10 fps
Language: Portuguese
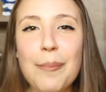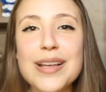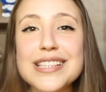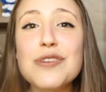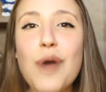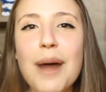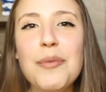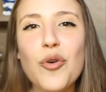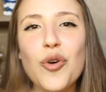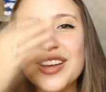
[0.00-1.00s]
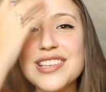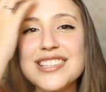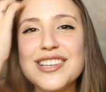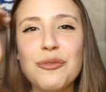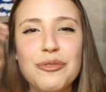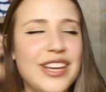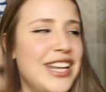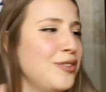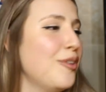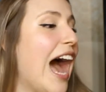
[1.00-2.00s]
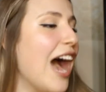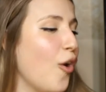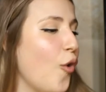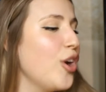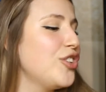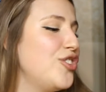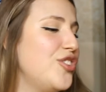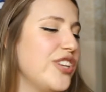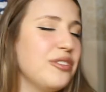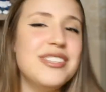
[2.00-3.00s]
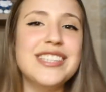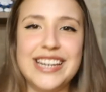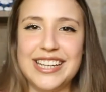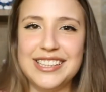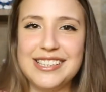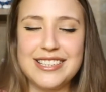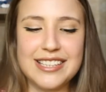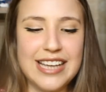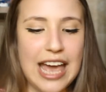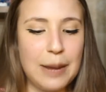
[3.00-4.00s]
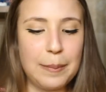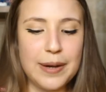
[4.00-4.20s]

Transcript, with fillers: apaziguar meu coração ferido A Corte de Gelo e Estrelas, que era